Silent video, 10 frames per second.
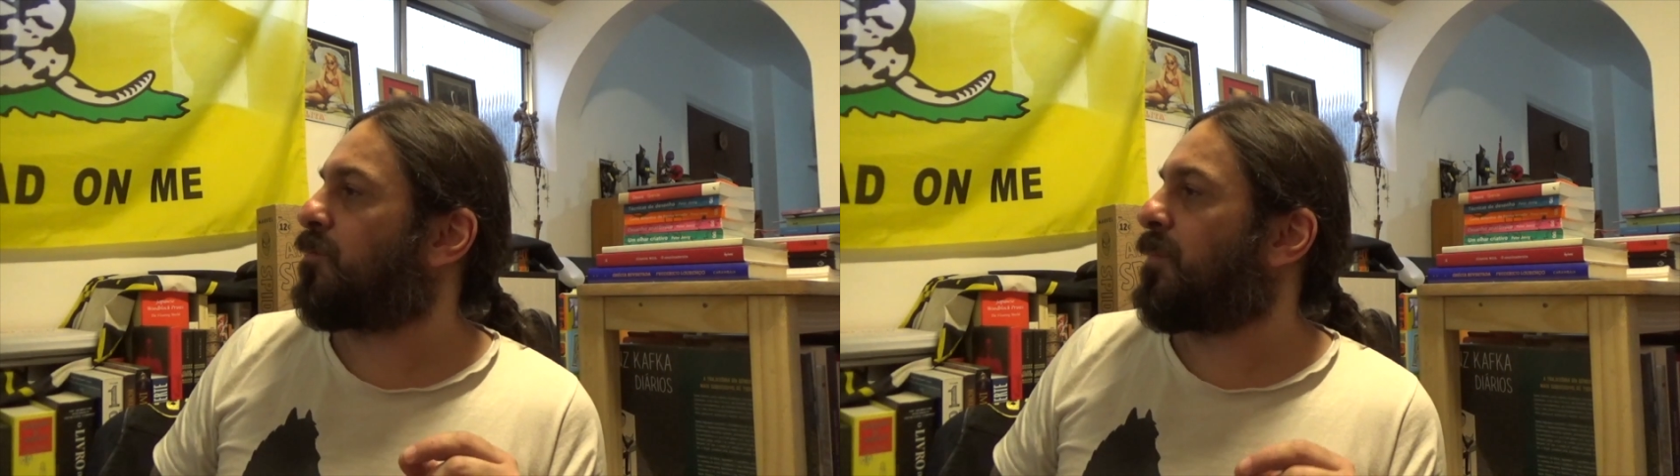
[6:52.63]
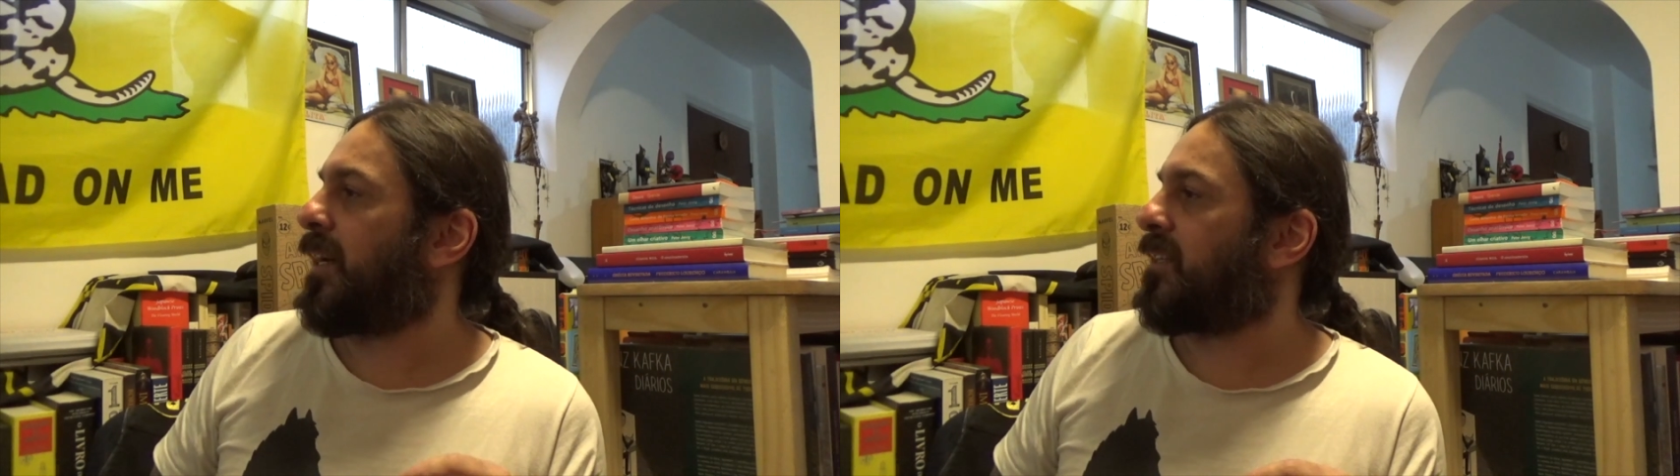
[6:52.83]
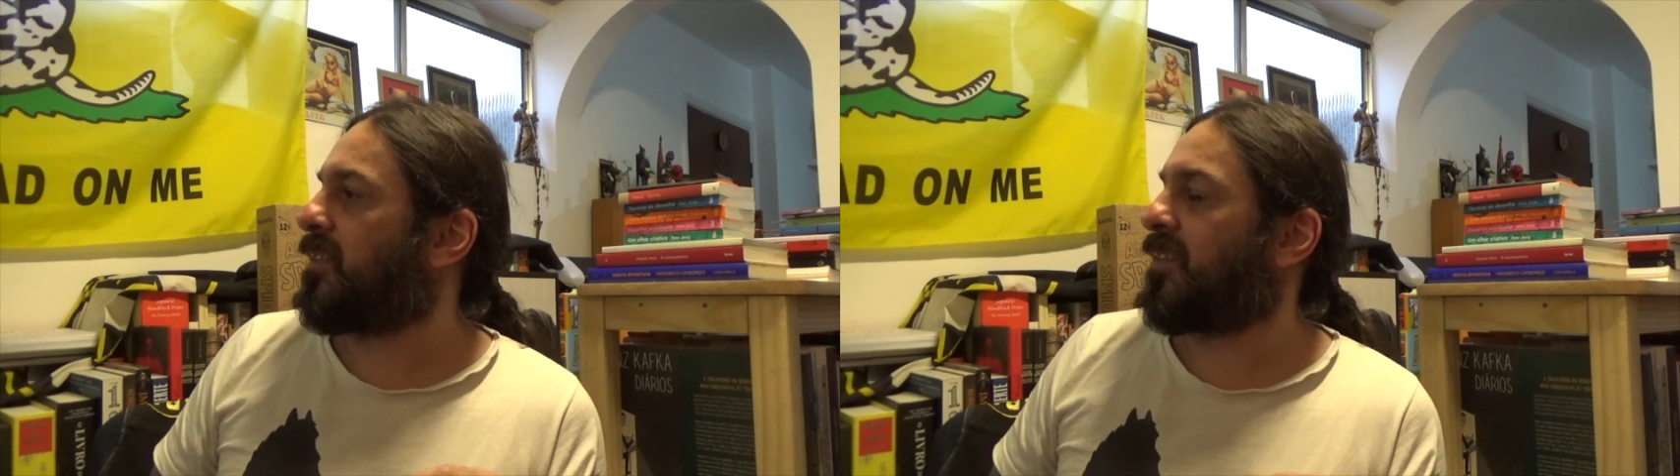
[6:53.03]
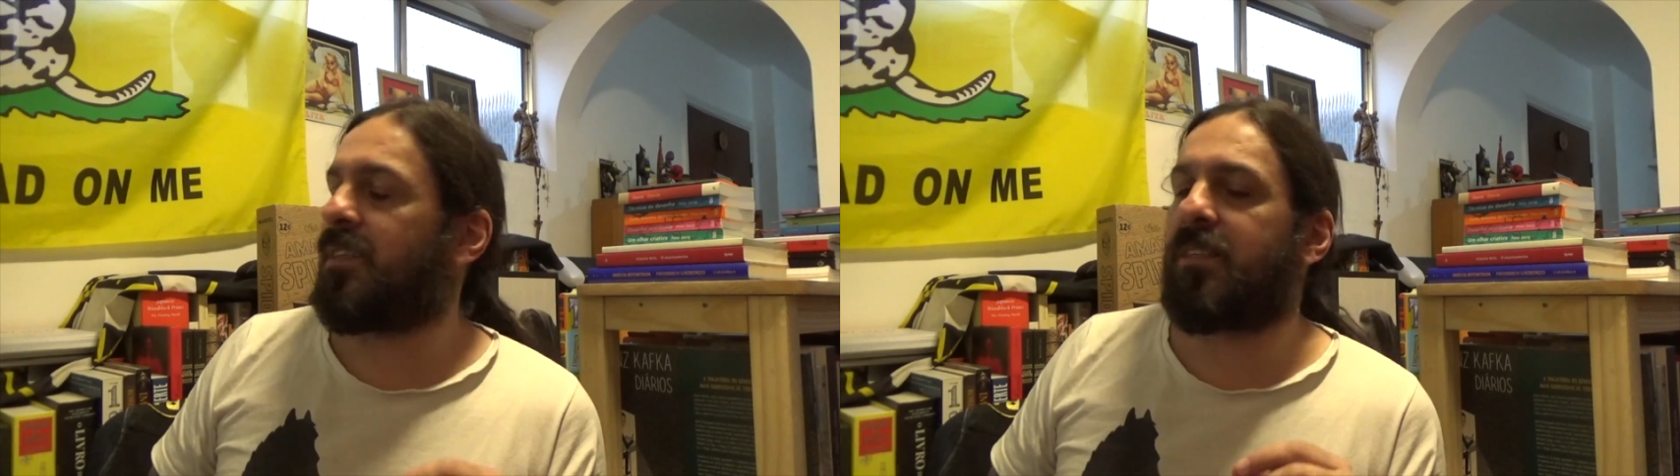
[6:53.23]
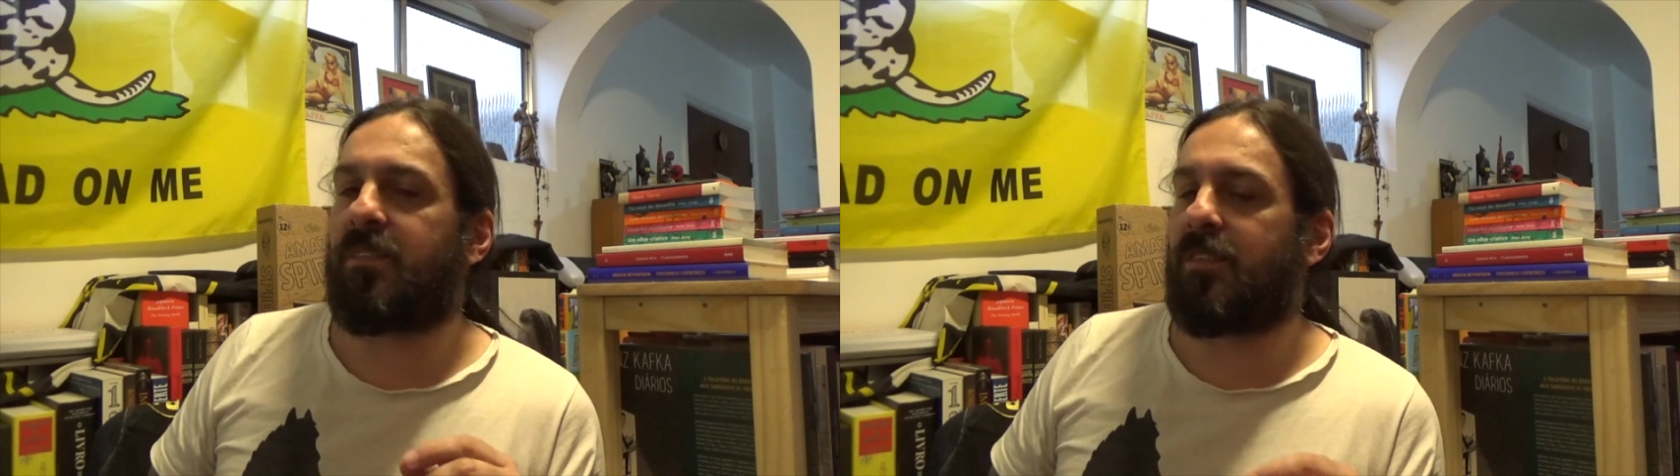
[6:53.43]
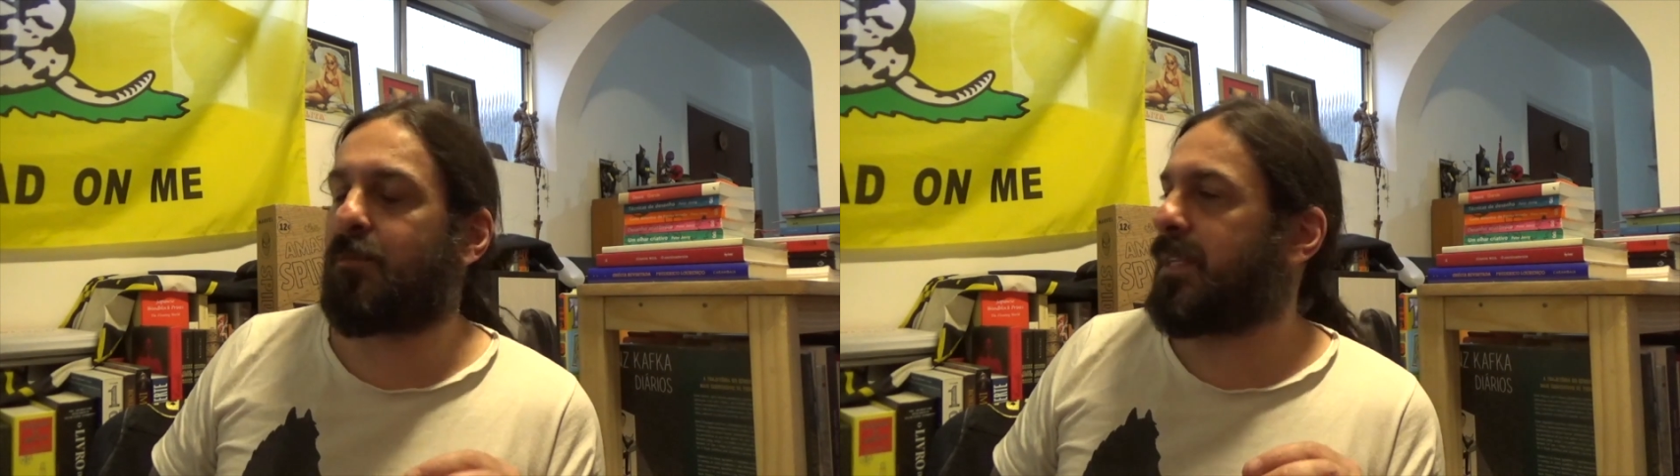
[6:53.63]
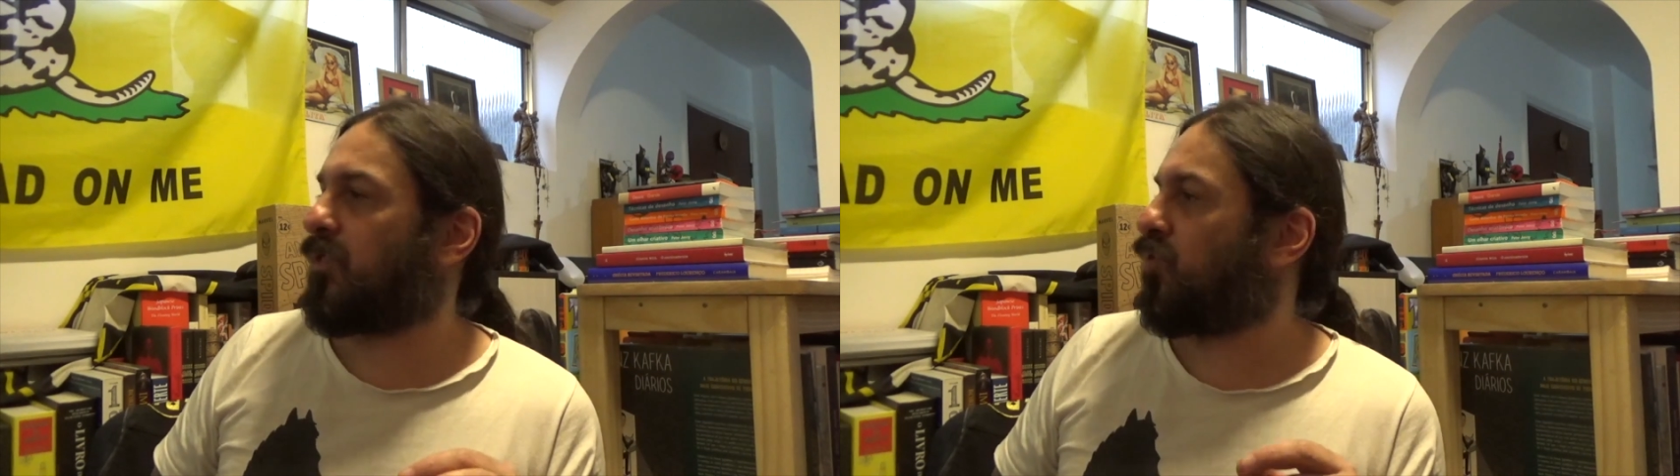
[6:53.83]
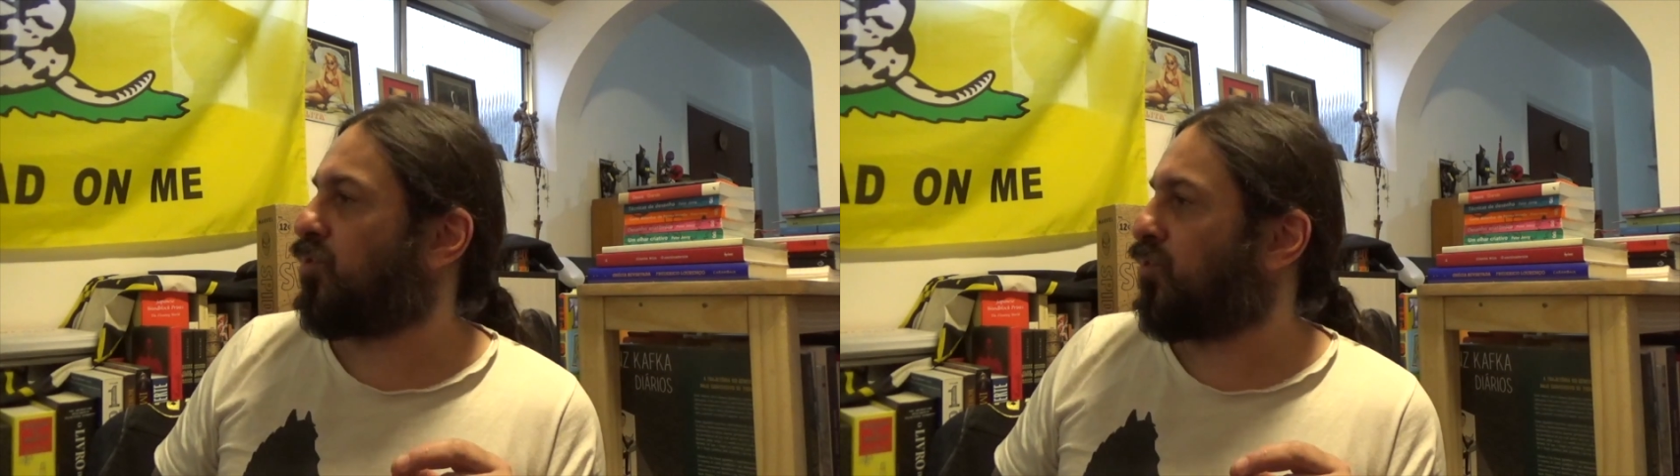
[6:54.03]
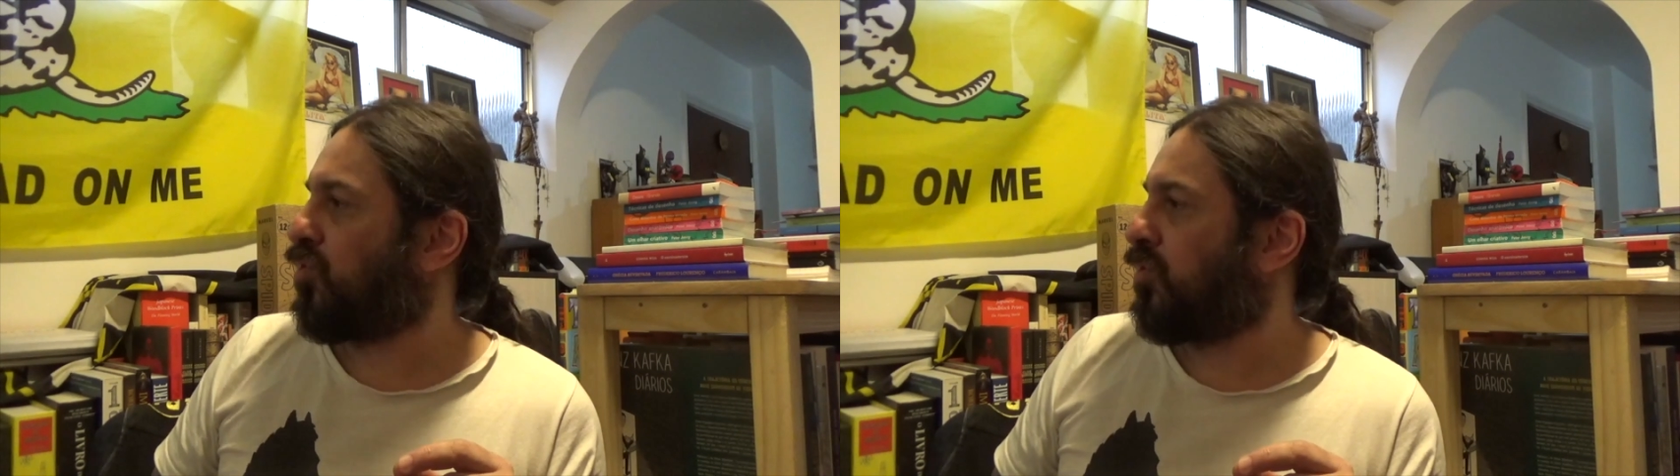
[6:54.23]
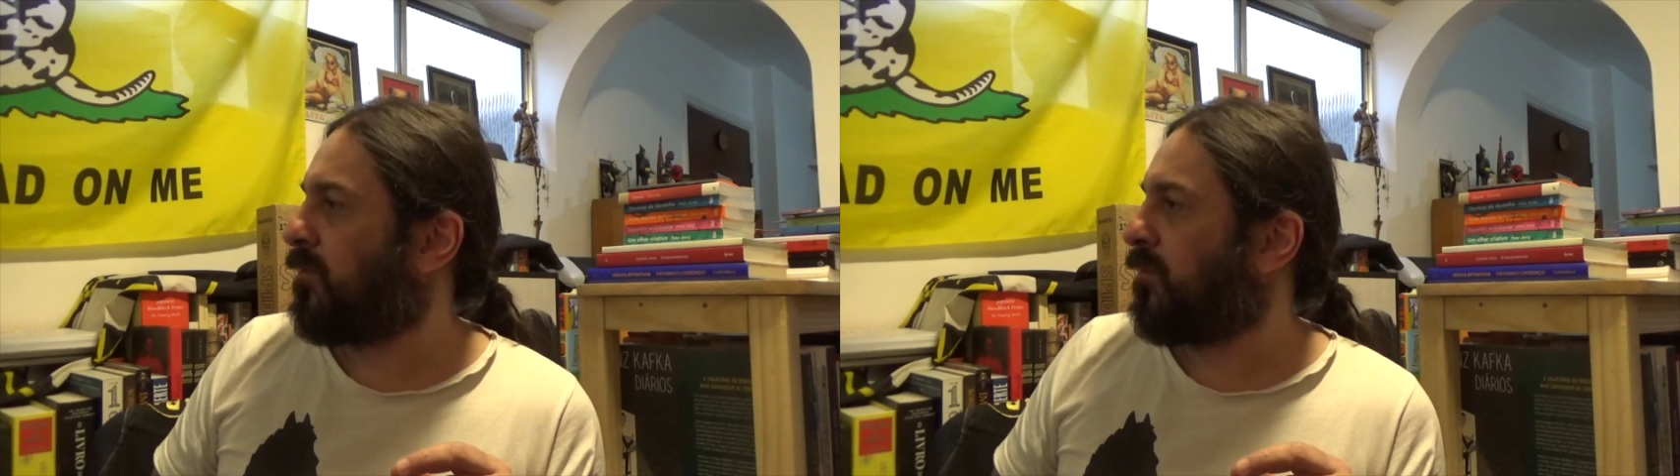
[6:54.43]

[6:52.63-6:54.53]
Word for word: país desesperançoso.